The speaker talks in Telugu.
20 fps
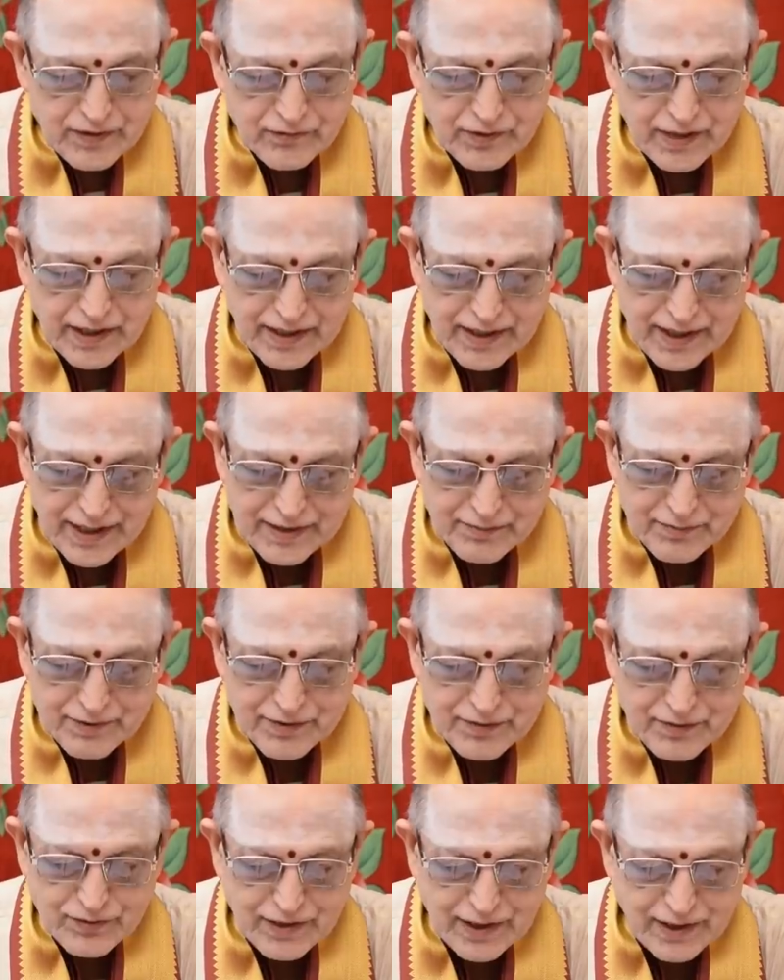
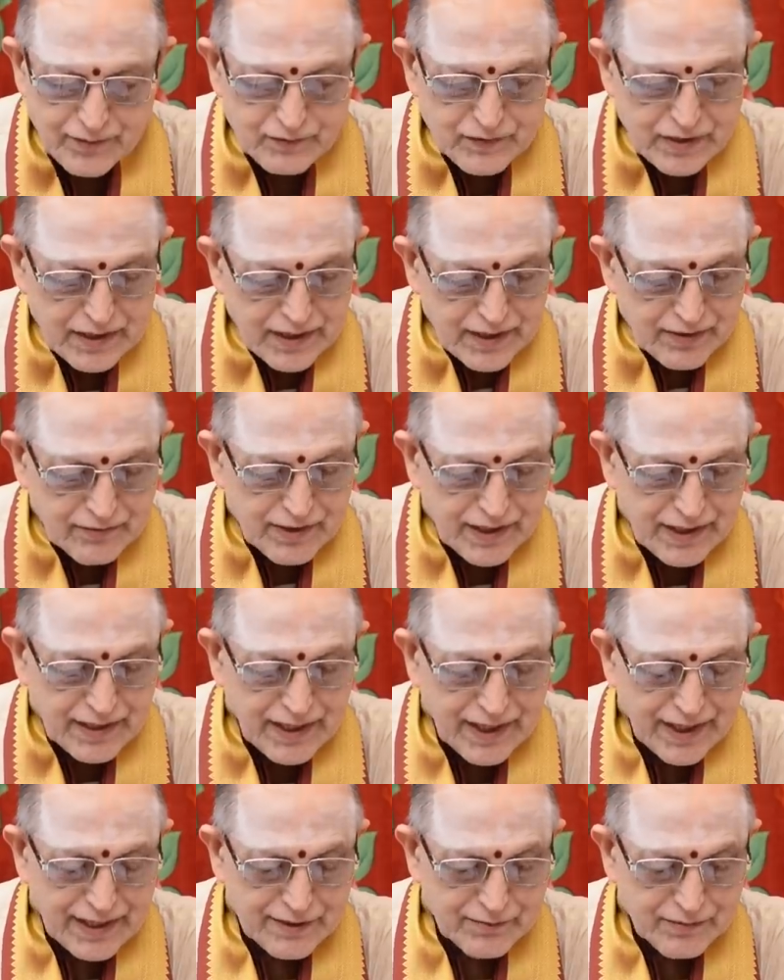వ్యయాధిపతి కూడా
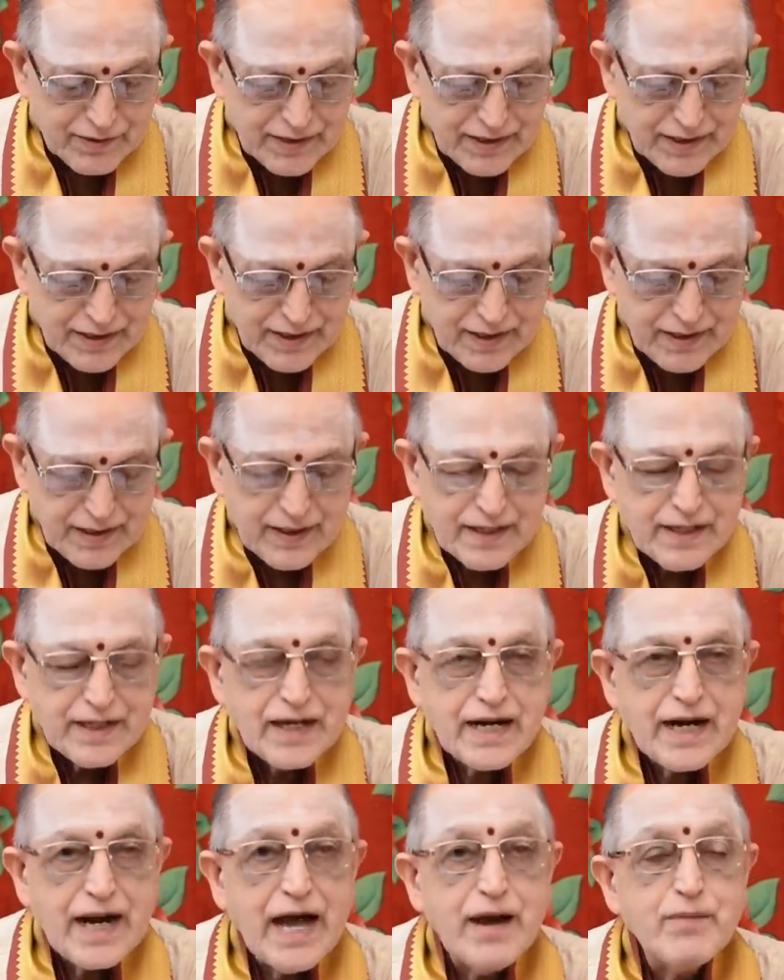వ్యయాధిపతి
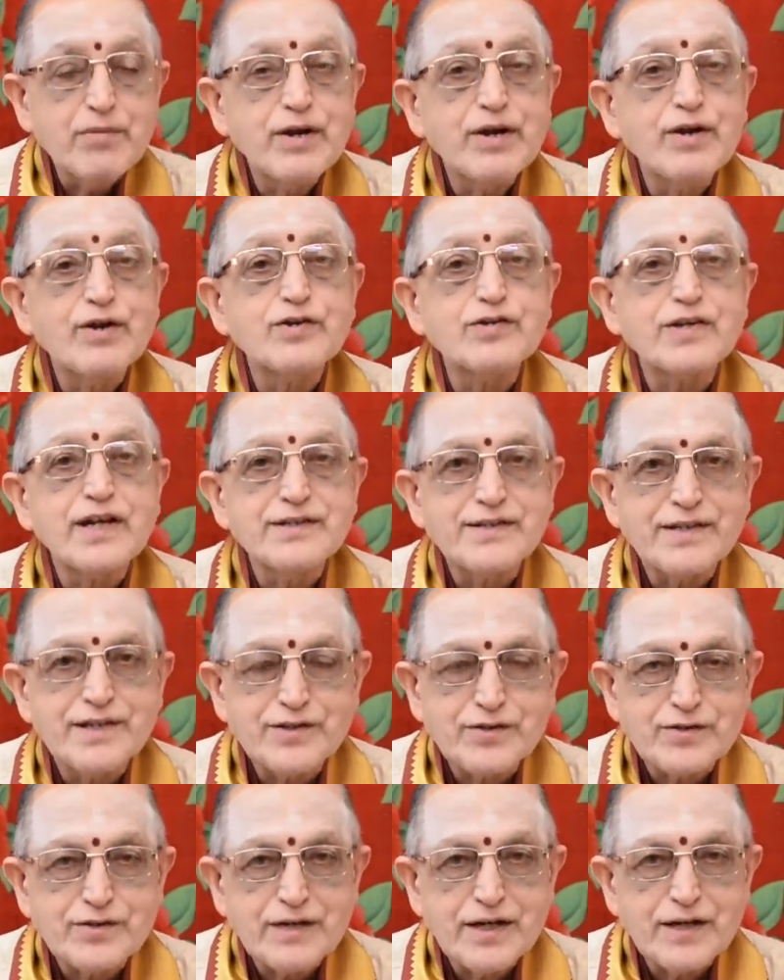లాభంలో
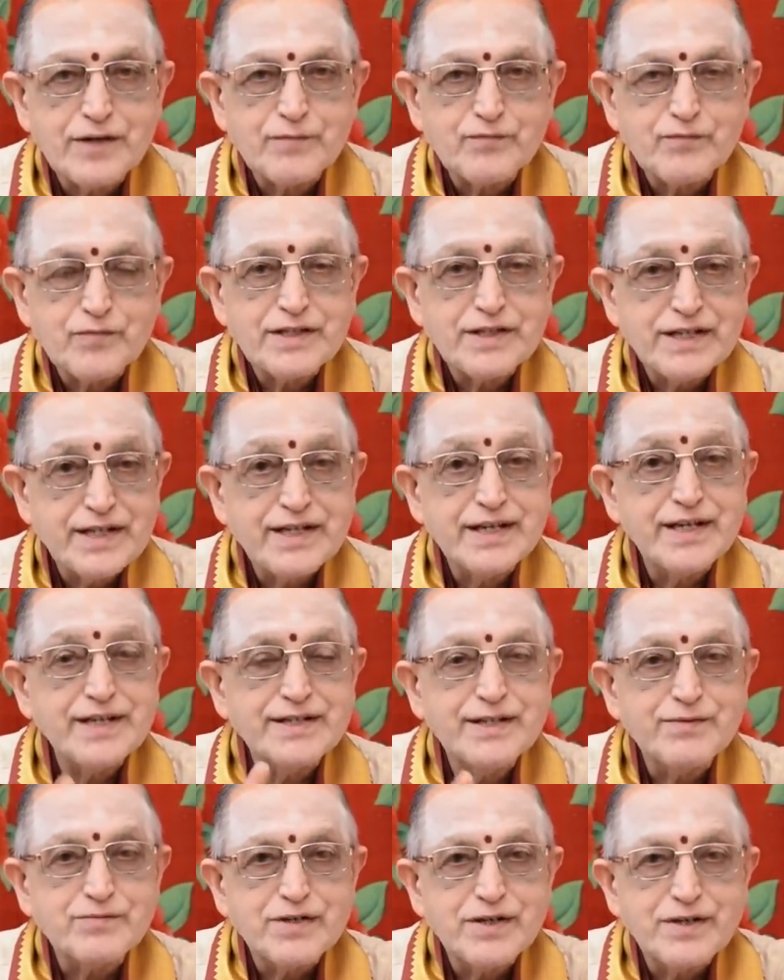సంచరిస్తున్నాడు మరి దీనికి ఏం
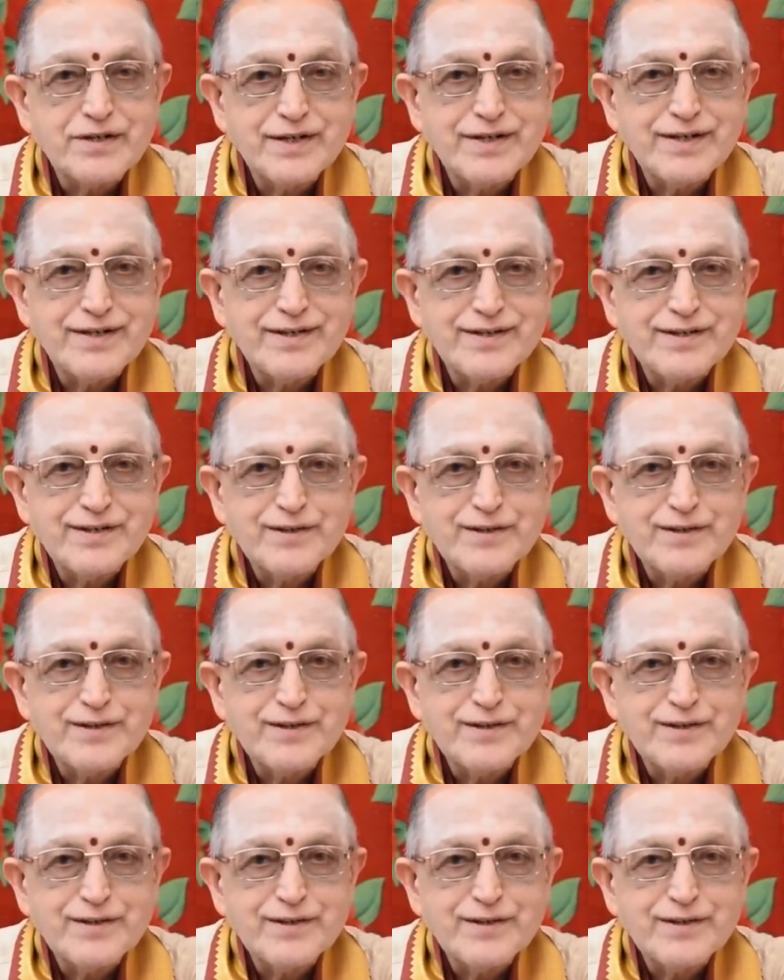చెప్తామండి